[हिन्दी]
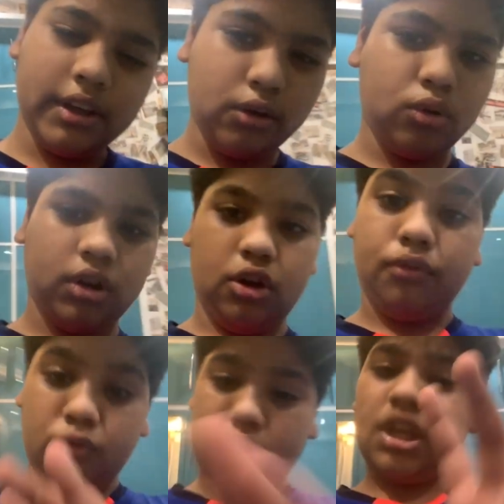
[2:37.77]
इग्नोर करा
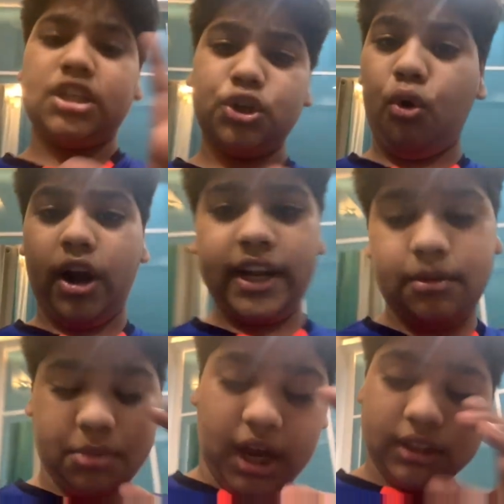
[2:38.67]
फ़ोन की अच्छी क्वालिटी
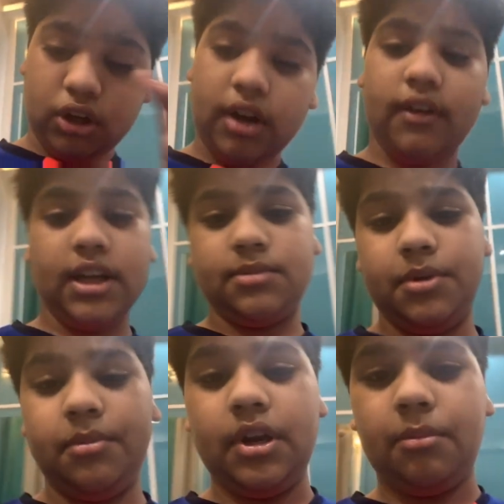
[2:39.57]
भी आती है और आवाज़
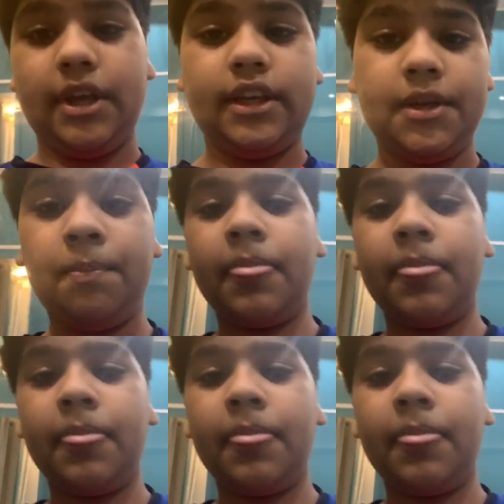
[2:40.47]
भी बिना माइक के